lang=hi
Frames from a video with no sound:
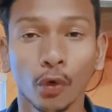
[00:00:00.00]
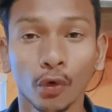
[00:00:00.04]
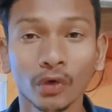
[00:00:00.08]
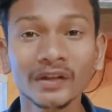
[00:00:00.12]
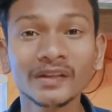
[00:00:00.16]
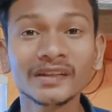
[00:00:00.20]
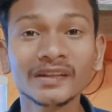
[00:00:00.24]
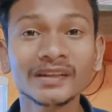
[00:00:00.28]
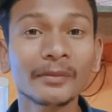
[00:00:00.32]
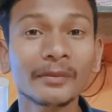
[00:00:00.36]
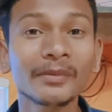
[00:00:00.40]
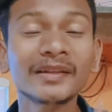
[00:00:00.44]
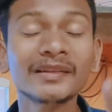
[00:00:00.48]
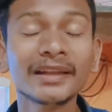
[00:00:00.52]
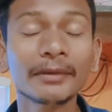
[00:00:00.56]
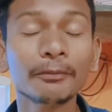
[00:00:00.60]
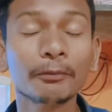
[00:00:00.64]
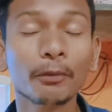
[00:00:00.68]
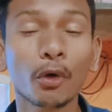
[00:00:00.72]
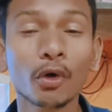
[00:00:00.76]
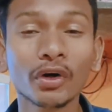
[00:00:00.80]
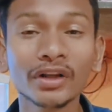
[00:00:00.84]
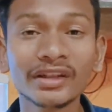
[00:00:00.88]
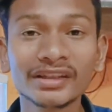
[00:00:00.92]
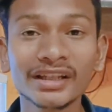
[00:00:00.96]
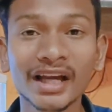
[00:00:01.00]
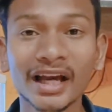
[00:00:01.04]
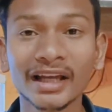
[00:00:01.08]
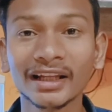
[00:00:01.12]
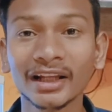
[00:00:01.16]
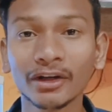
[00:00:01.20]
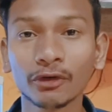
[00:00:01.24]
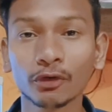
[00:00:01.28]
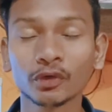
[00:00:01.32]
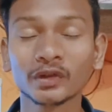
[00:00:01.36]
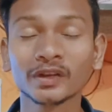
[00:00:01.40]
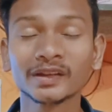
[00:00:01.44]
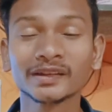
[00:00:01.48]
उन सभी से बहुत
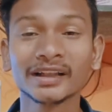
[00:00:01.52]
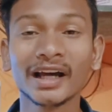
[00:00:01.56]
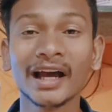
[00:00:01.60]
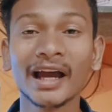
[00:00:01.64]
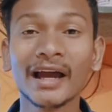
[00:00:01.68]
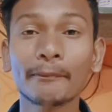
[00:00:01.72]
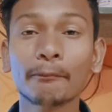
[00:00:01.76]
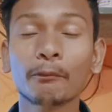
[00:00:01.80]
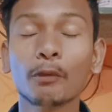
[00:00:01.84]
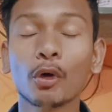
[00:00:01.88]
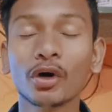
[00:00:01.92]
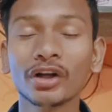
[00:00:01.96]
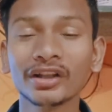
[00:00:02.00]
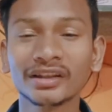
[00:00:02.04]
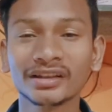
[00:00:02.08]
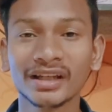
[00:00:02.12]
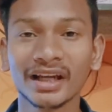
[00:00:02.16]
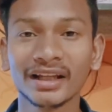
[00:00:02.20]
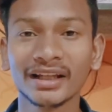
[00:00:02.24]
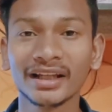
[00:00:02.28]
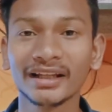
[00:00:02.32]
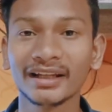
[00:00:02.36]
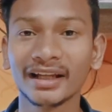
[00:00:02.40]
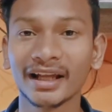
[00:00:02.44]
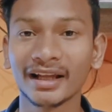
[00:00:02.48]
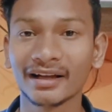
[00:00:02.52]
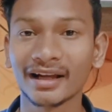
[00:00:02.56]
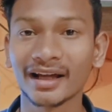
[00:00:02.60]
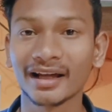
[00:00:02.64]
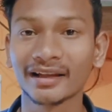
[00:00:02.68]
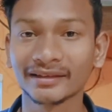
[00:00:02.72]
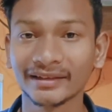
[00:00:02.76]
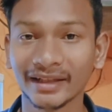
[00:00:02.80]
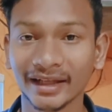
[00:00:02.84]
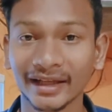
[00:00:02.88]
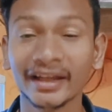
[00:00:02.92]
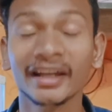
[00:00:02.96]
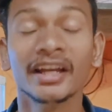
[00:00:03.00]
ज़्यादा गुस्सा है बहुत ज़्यादा
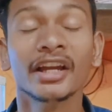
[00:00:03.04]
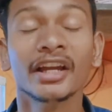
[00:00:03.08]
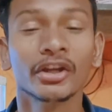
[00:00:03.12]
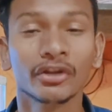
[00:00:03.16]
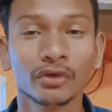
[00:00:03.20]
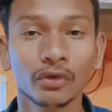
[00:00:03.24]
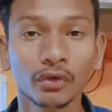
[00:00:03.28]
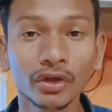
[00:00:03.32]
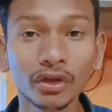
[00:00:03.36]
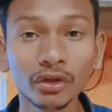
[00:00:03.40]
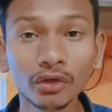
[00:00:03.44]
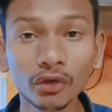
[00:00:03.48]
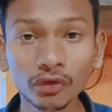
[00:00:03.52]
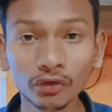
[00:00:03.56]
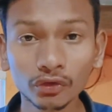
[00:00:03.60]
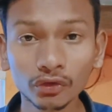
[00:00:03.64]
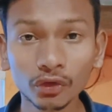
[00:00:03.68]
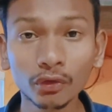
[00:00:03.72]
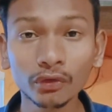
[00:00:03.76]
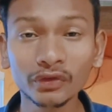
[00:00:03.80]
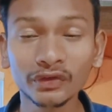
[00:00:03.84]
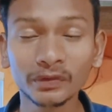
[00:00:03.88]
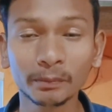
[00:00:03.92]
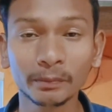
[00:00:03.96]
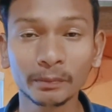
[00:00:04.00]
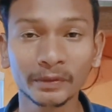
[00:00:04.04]
नाराज़ हैं क्योंकि दोस्तों